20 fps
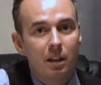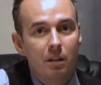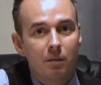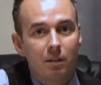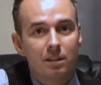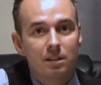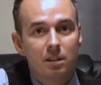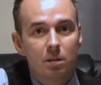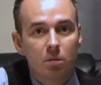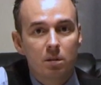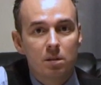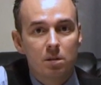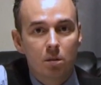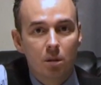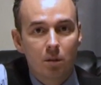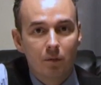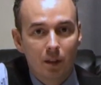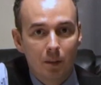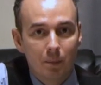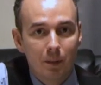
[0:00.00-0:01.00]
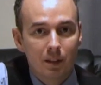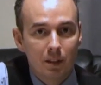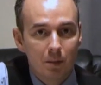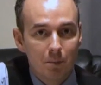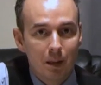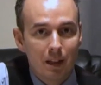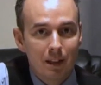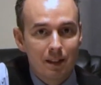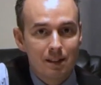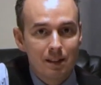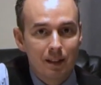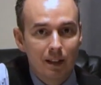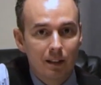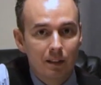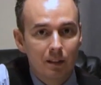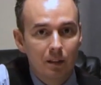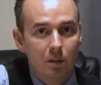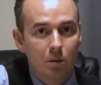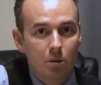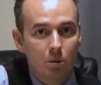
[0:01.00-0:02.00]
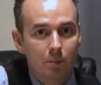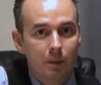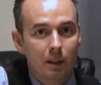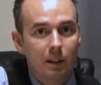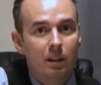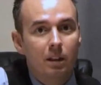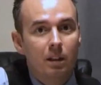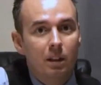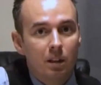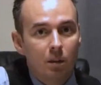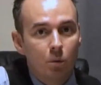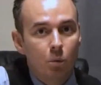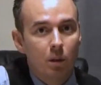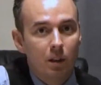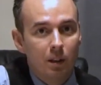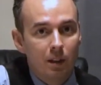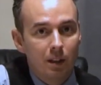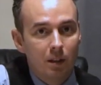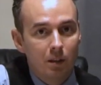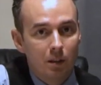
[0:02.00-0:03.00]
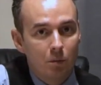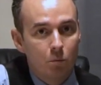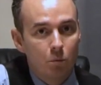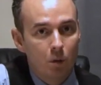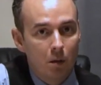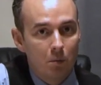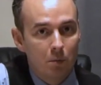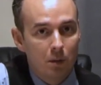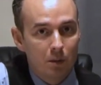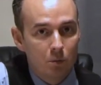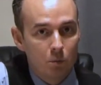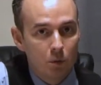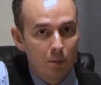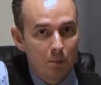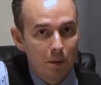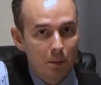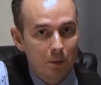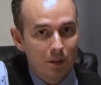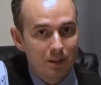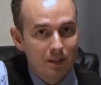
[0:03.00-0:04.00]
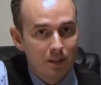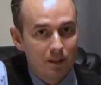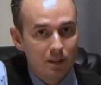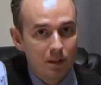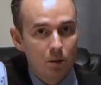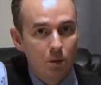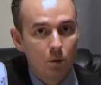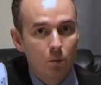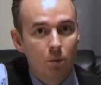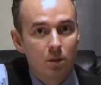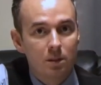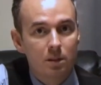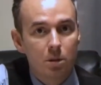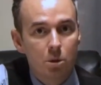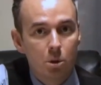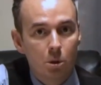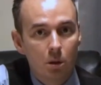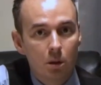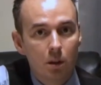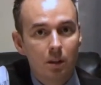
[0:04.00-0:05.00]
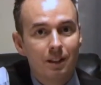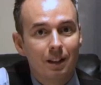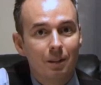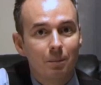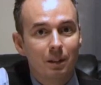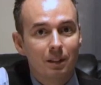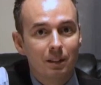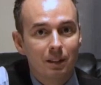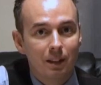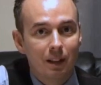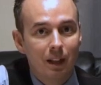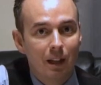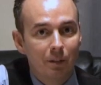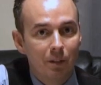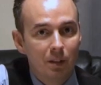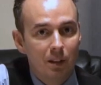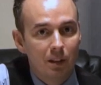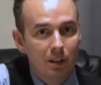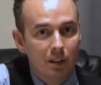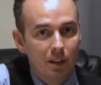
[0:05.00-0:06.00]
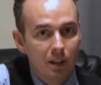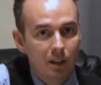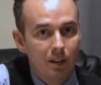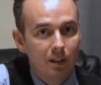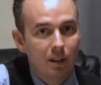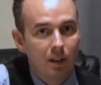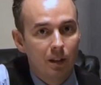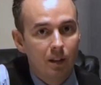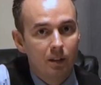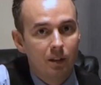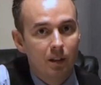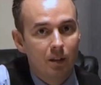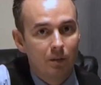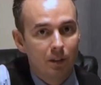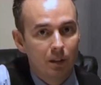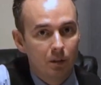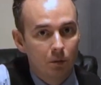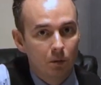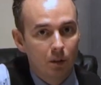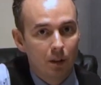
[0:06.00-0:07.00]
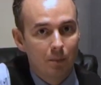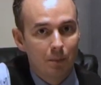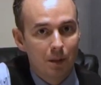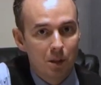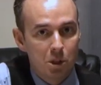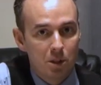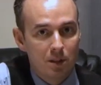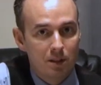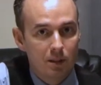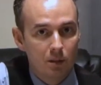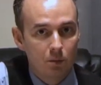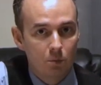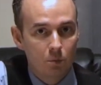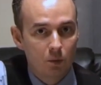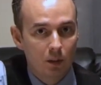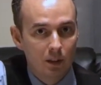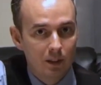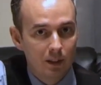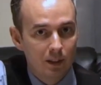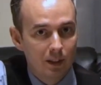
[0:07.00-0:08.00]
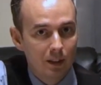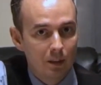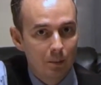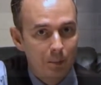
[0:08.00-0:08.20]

arriva a situazioni veramente imbarazzanti come quelle che, a, cui, a cui abbiamo assistito in questi giorni, talmente gravi da richiedere l'intervento della magistratura e dei